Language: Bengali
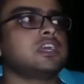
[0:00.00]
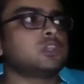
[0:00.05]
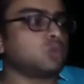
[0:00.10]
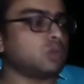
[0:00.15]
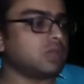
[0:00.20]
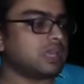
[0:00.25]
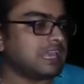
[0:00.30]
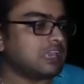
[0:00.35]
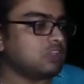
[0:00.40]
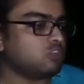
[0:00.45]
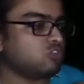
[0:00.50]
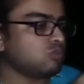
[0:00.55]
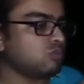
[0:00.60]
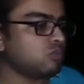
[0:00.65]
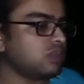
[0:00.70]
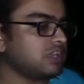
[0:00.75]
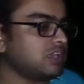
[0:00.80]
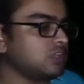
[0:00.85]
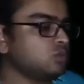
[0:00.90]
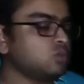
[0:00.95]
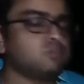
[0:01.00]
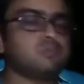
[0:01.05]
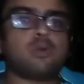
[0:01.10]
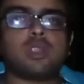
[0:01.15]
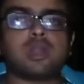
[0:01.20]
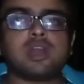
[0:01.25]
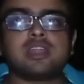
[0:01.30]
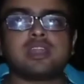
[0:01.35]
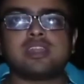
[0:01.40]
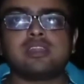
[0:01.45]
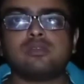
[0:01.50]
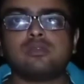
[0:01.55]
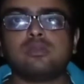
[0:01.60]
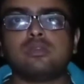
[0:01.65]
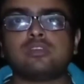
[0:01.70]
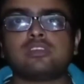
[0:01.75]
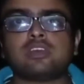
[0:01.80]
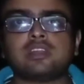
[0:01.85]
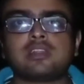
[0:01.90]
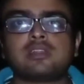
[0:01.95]
তো এই সময় কিন্তু পরাগ
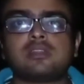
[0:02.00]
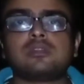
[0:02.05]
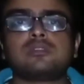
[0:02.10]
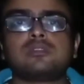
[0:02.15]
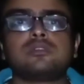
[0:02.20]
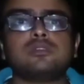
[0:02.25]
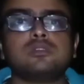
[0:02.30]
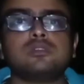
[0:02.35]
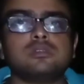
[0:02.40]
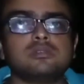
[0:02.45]
রেণুগুলো সাধারণত